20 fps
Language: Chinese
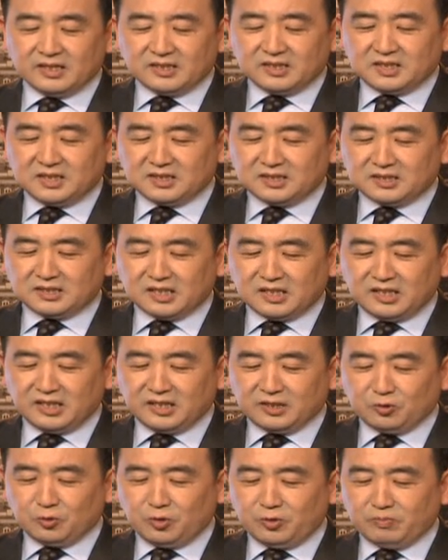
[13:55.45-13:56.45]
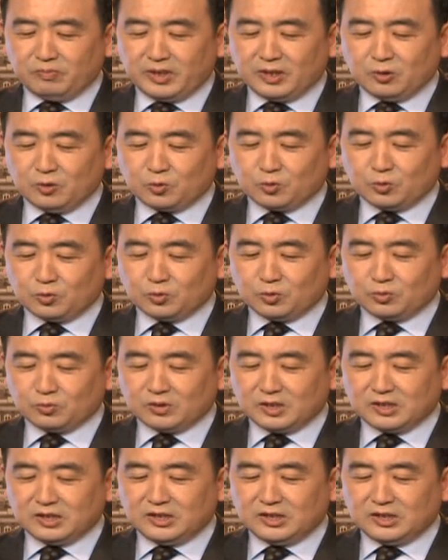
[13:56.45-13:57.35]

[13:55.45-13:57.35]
精神领域没有共同的